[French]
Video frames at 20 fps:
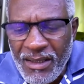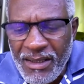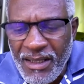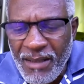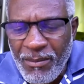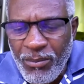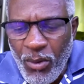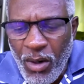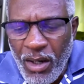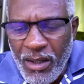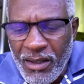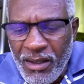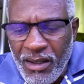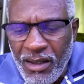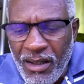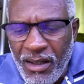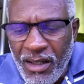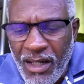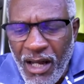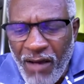
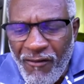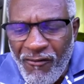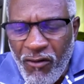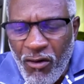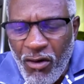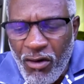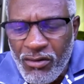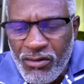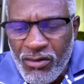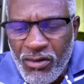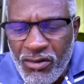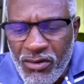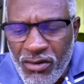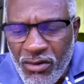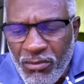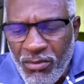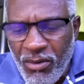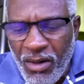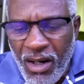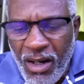Déployant la force de
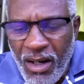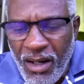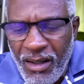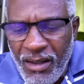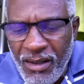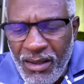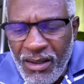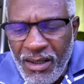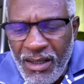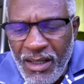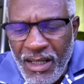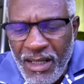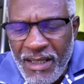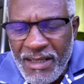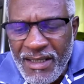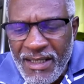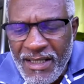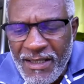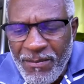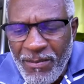son bois, il
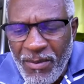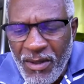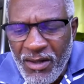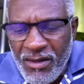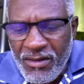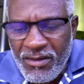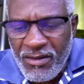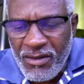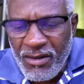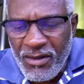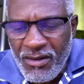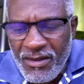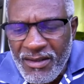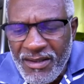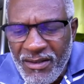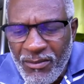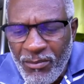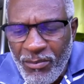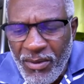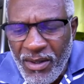disperse le
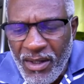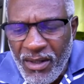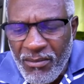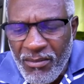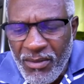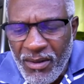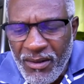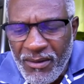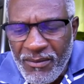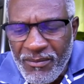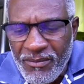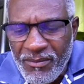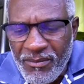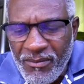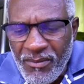superbe.